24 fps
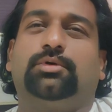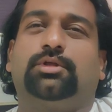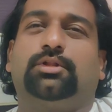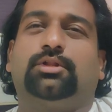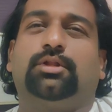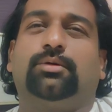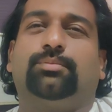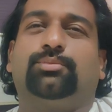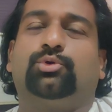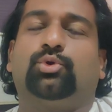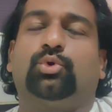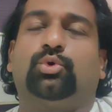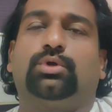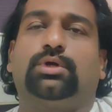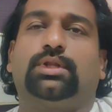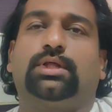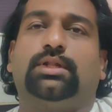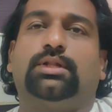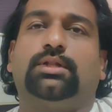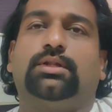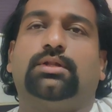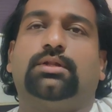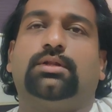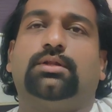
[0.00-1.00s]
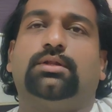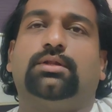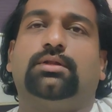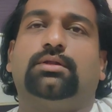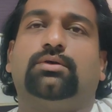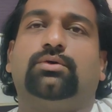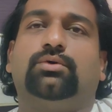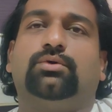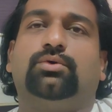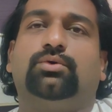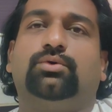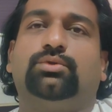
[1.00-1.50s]
मतलब टोटल
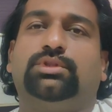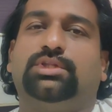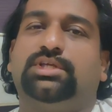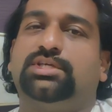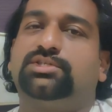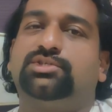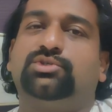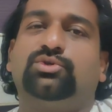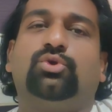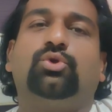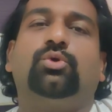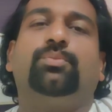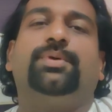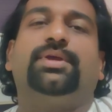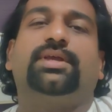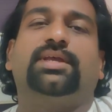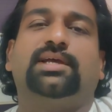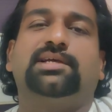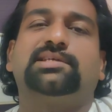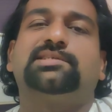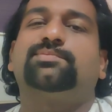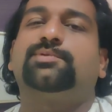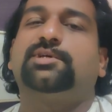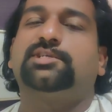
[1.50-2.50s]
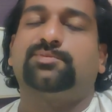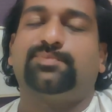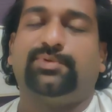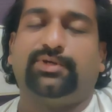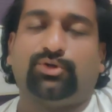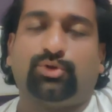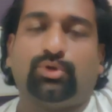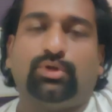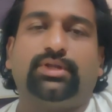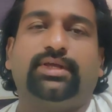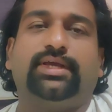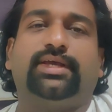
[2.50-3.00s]
उन्नीस सौ रुपये के आसपास
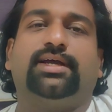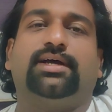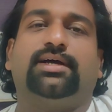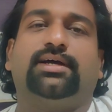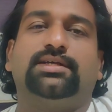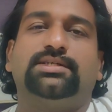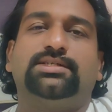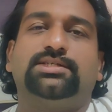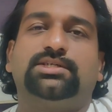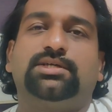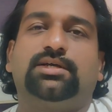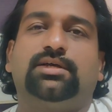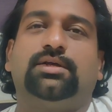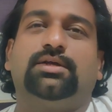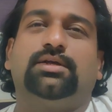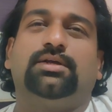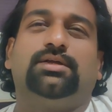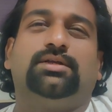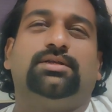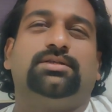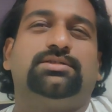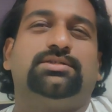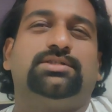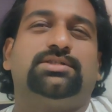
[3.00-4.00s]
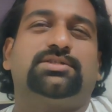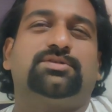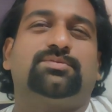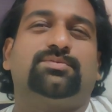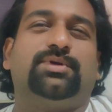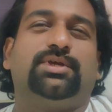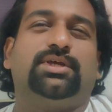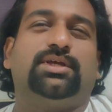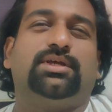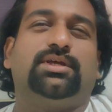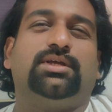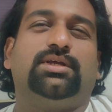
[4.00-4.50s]
पेट्रोल गया आज
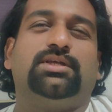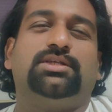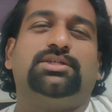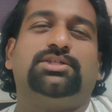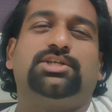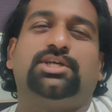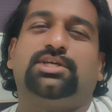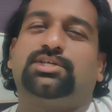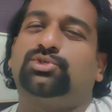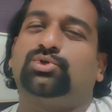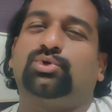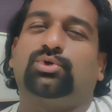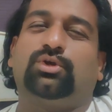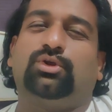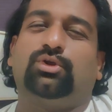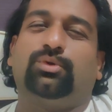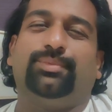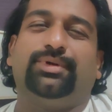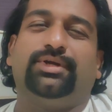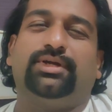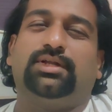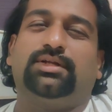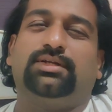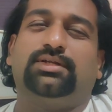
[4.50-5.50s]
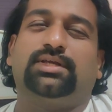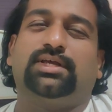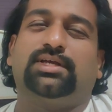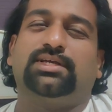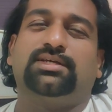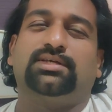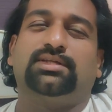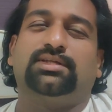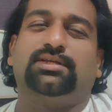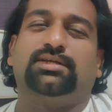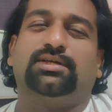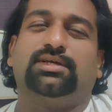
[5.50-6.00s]
जिसमें 600 किलोमीटर
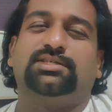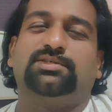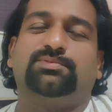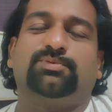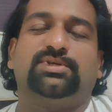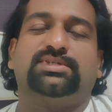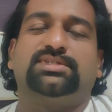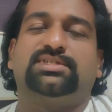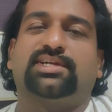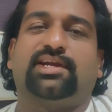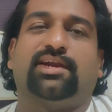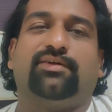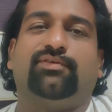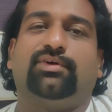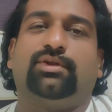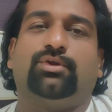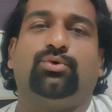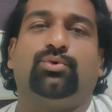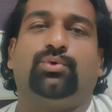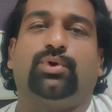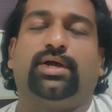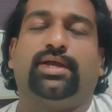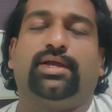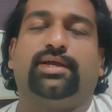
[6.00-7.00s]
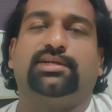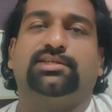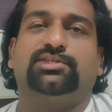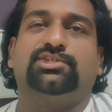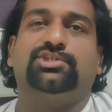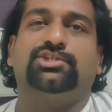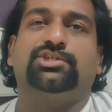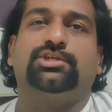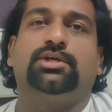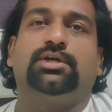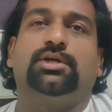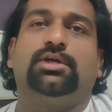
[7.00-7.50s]
के आसपास ट्रैवल हुआ है
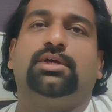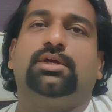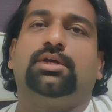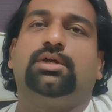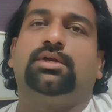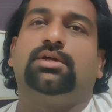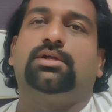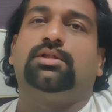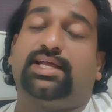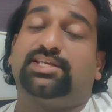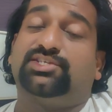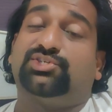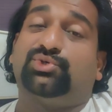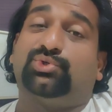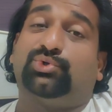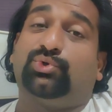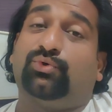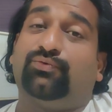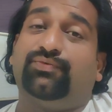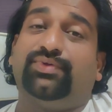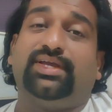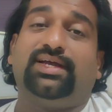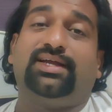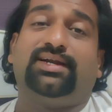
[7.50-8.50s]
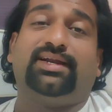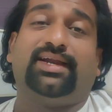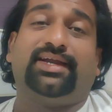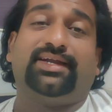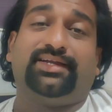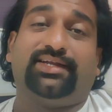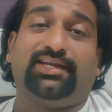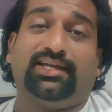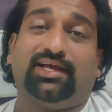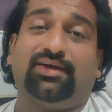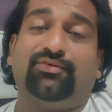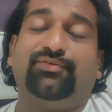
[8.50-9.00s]
आज एज यू नो वी आर
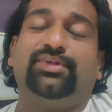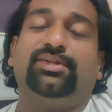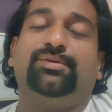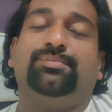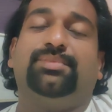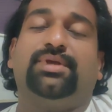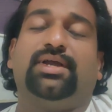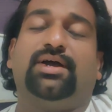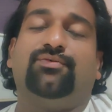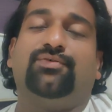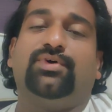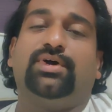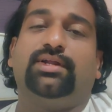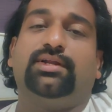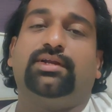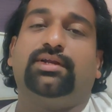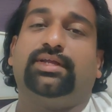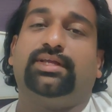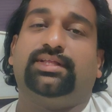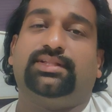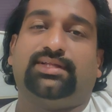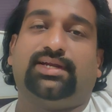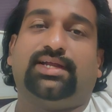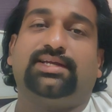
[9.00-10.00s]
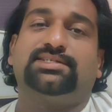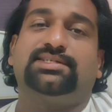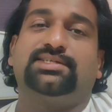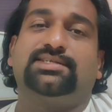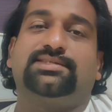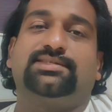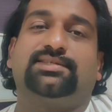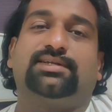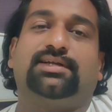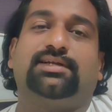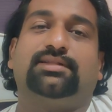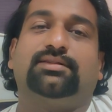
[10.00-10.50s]
राइट नाउ इन ब्यावर इन
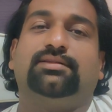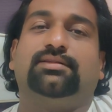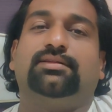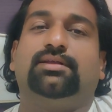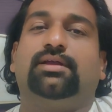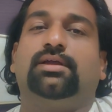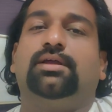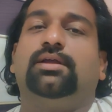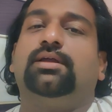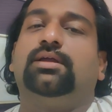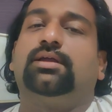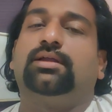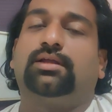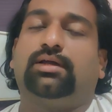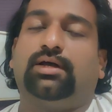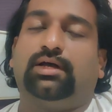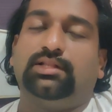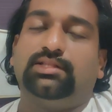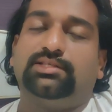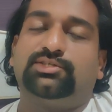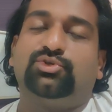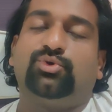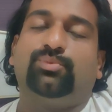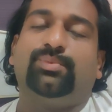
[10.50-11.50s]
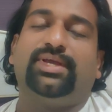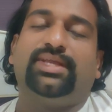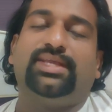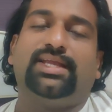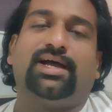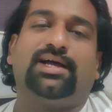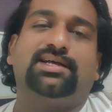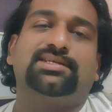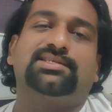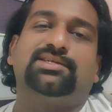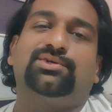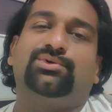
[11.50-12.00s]
राजस्थान कल सुबह
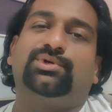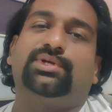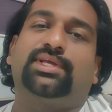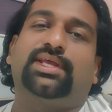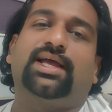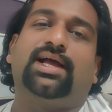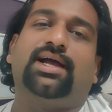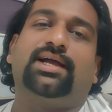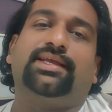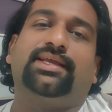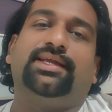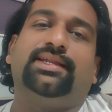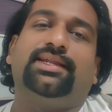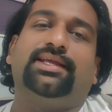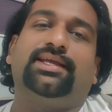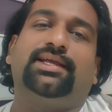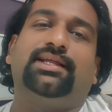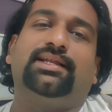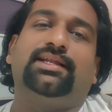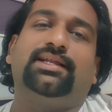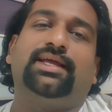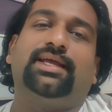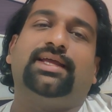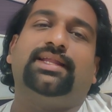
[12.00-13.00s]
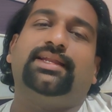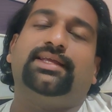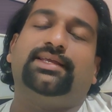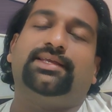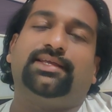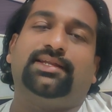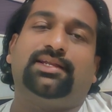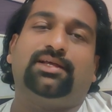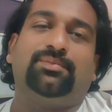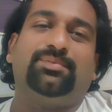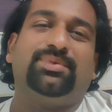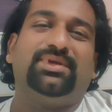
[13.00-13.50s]
यहाँ से उठ के आगे निकलना है
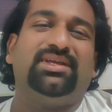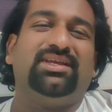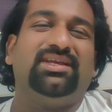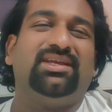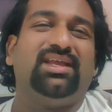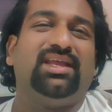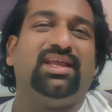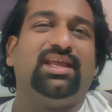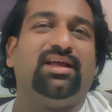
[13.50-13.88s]
लेकिन अभी